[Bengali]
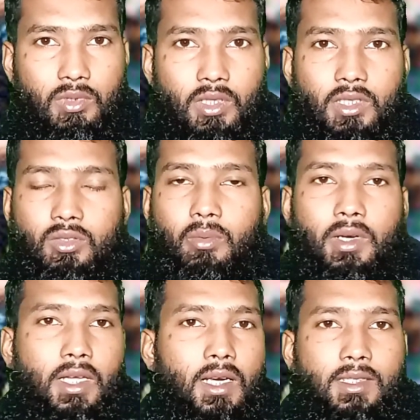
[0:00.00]
তিরিশ
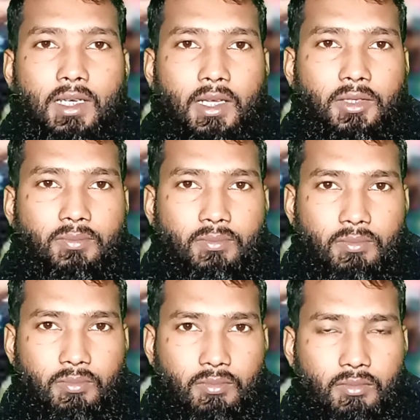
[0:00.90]
ওভারে খেলা দাঁড়ায়
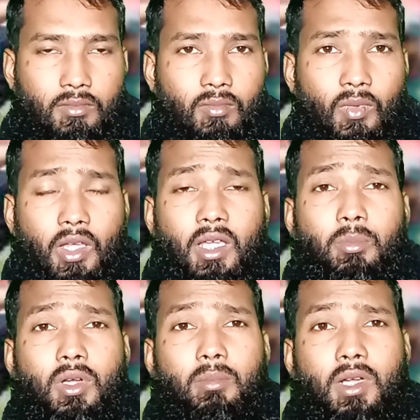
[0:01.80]

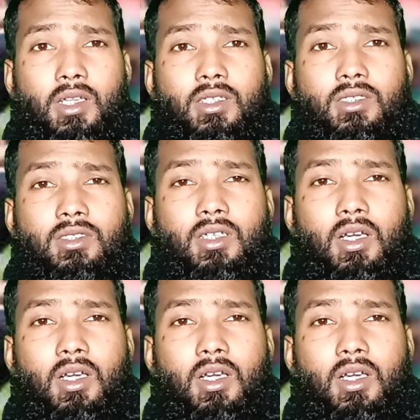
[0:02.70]
এরপরে বাংলাদেশ